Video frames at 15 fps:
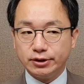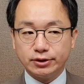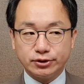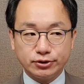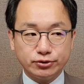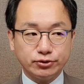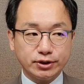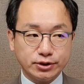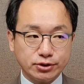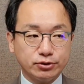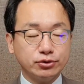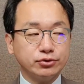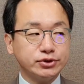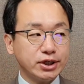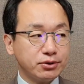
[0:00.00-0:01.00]
그
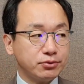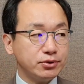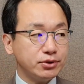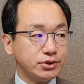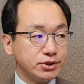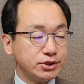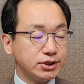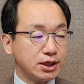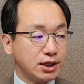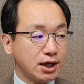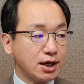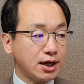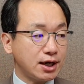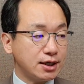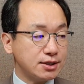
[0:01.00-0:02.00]
중에서도 채권
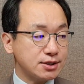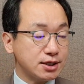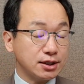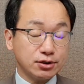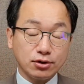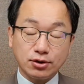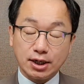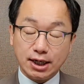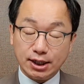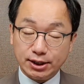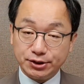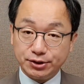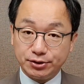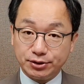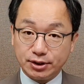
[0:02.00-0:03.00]
시장의 강세가 더
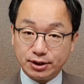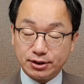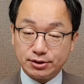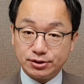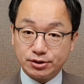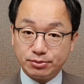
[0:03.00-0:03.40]
강화되었다라는